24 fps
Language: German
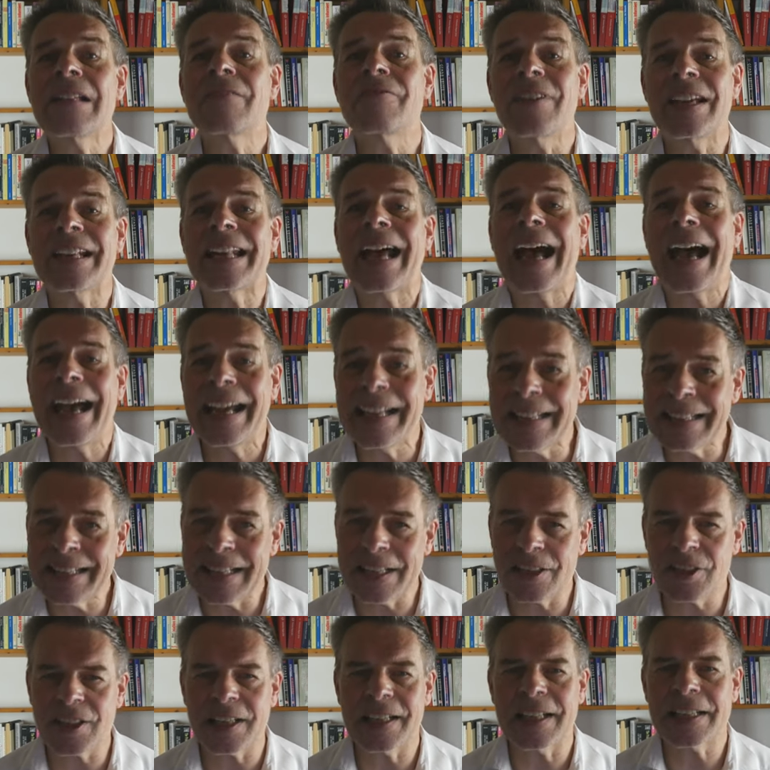Wenn ein
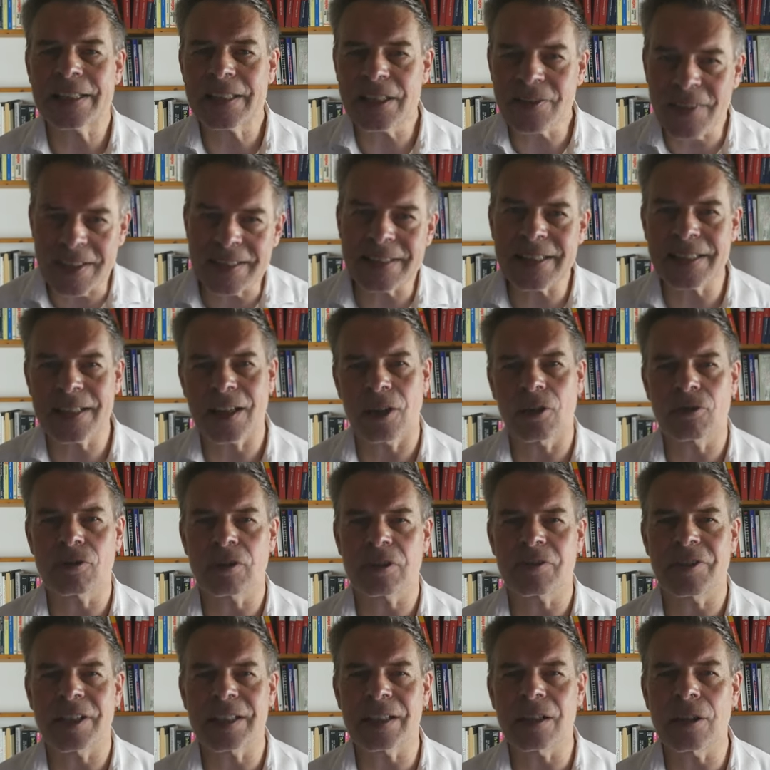Hersteller 20
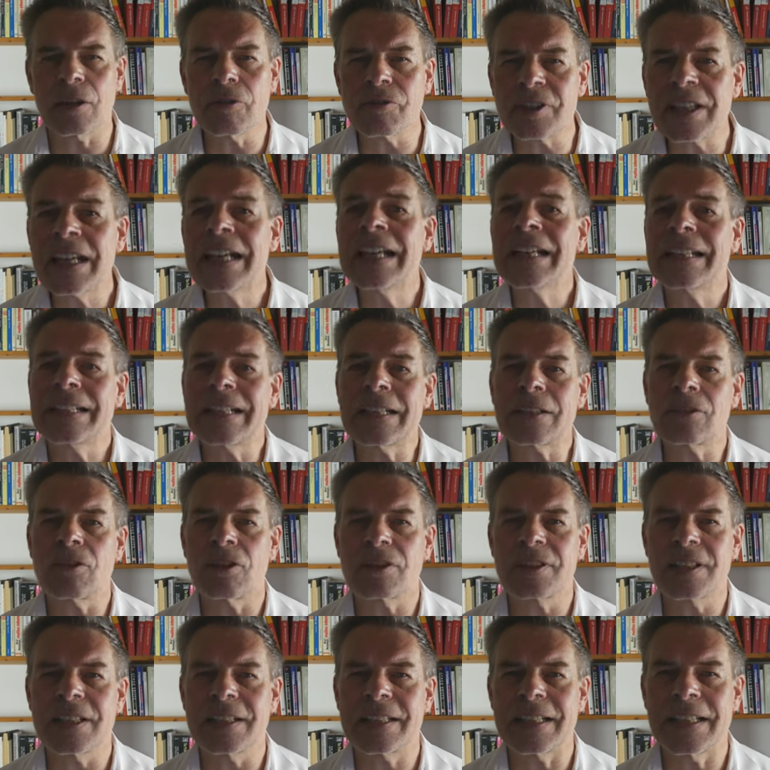Autos verkauft, dann
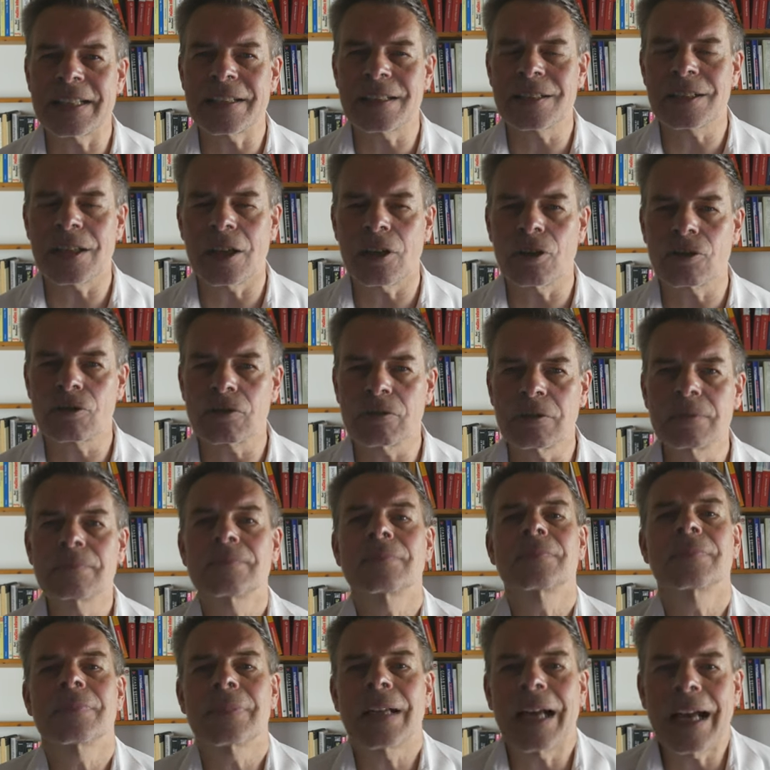kostet jedes Auto
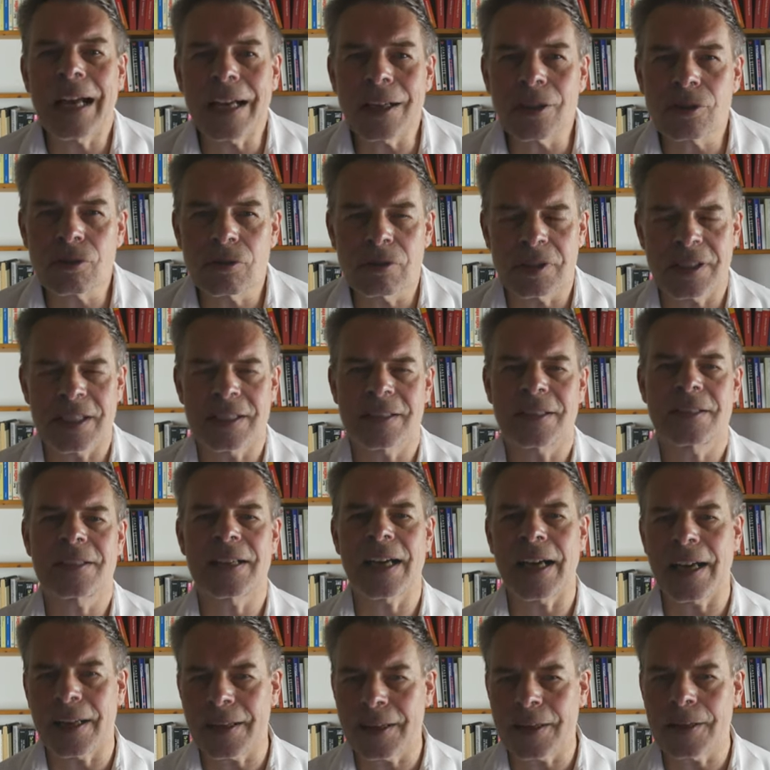800
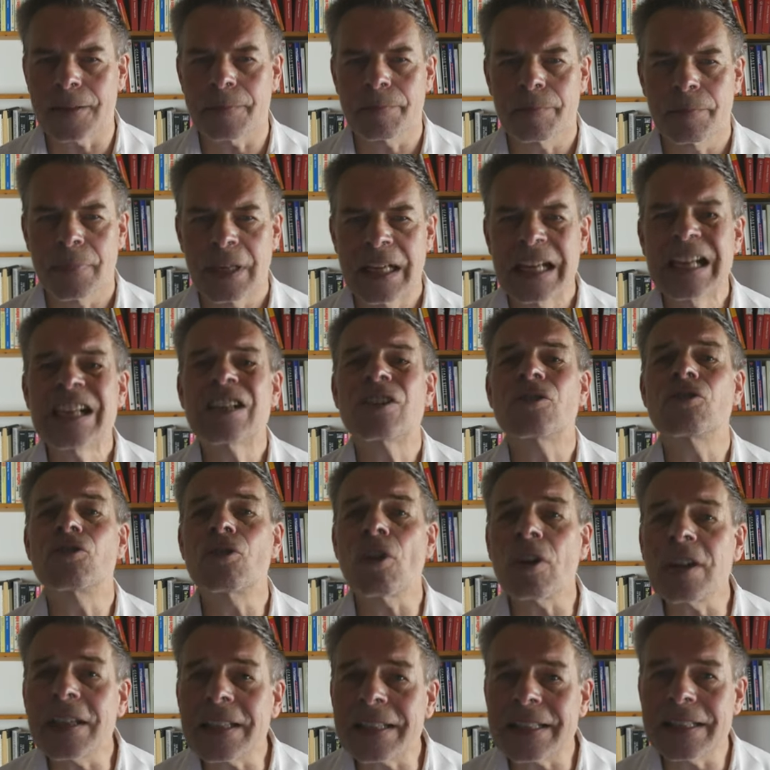Taler.
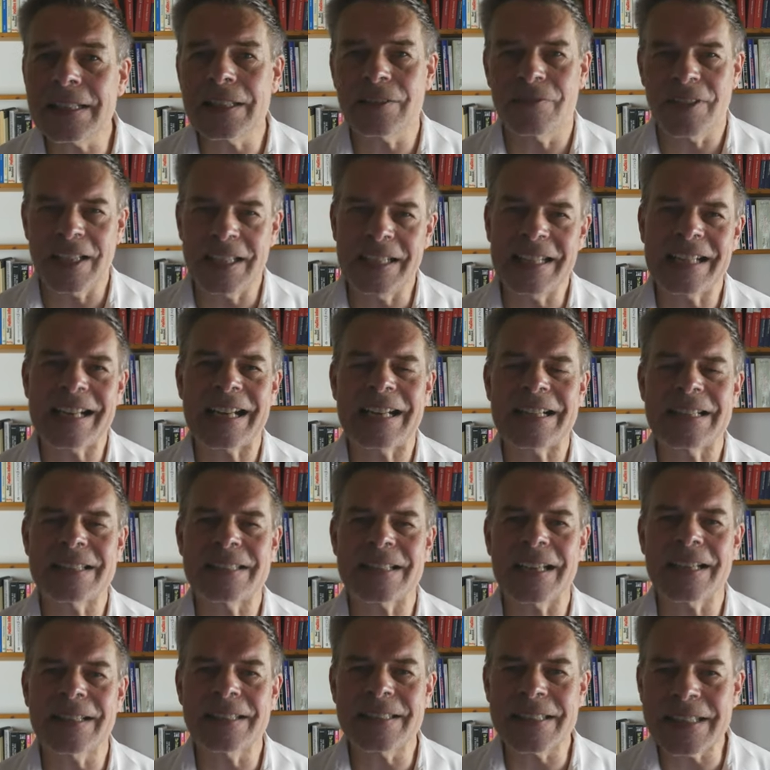Deutlich weniger
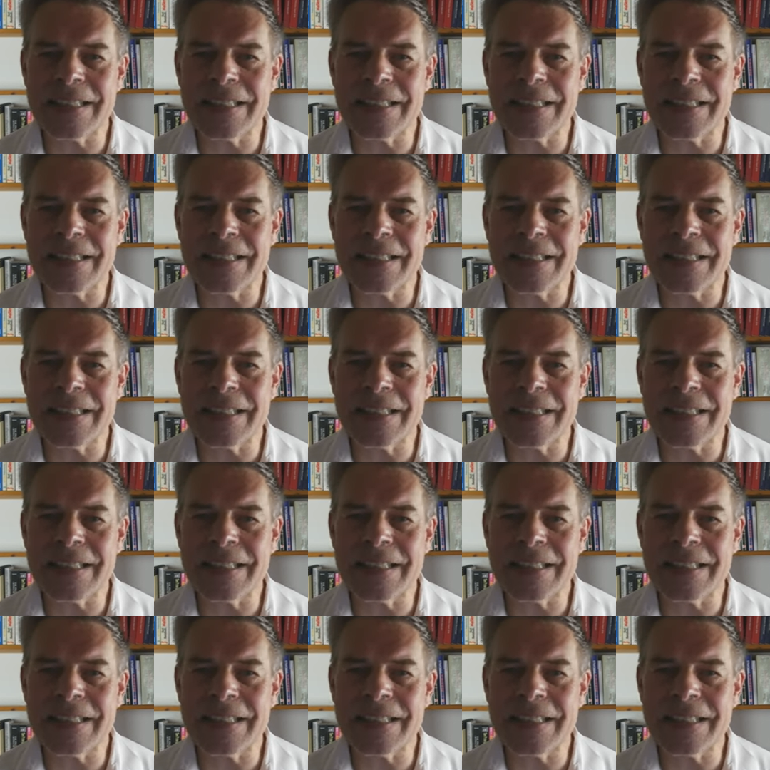als ein